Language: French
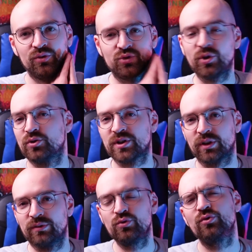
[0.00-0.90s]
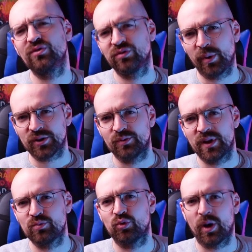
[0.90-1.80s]
Je vous donne aussi rendez-vous une fois par
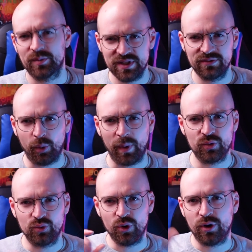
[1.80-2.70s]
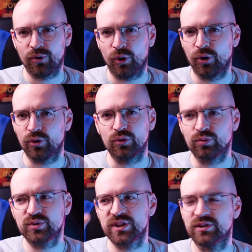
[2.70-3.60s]
semaine pour un petit format court, euh,
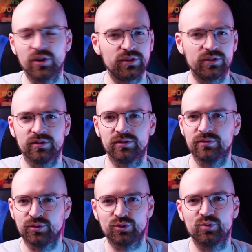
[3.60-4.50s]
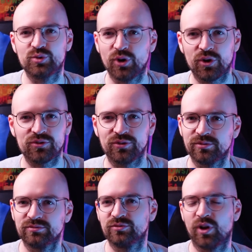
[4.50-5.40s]
TikTok, euh, YouTube Short.
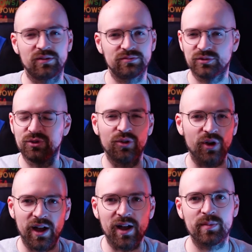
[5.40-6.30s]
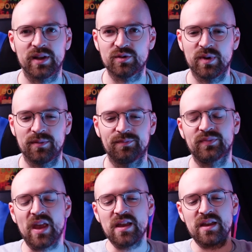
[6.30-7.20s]
Il y en aura un par semaine.
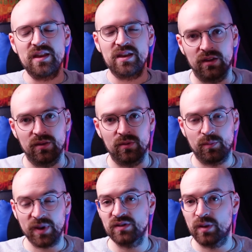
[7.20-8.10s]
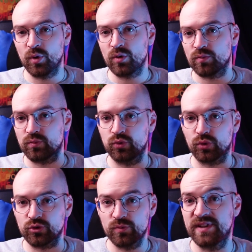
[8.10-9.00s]
Personnellement,
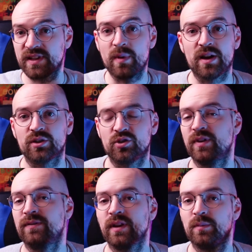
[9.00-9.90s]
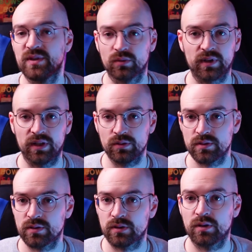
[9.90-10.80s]
pour subsister, bah, je vais faire des missions de
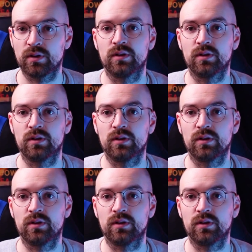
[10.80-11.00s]
freelance.